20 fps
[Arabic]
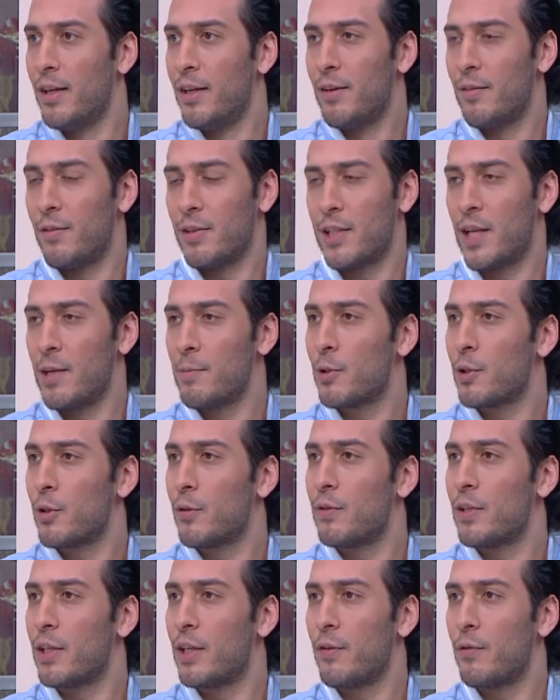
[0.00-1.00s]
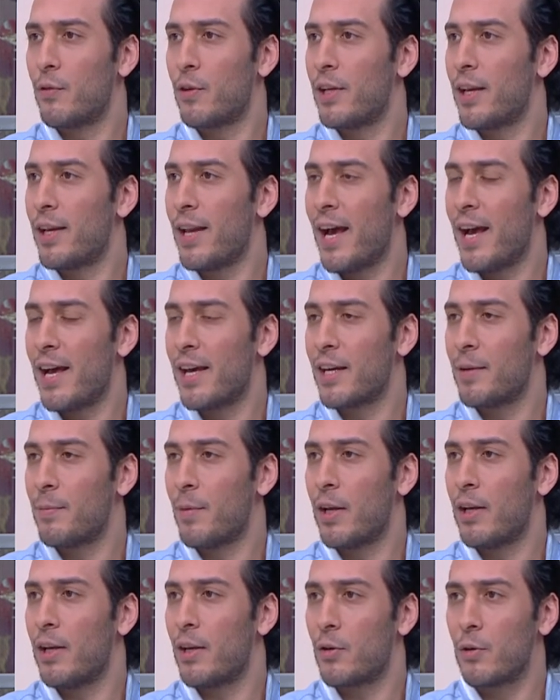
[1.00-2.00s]
فزي ما شفتي كيف كنا نحارب
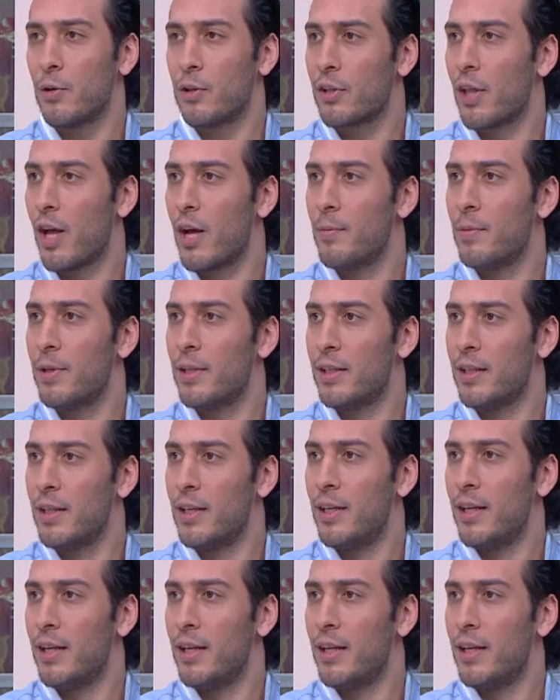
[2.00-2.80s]
على كل طابه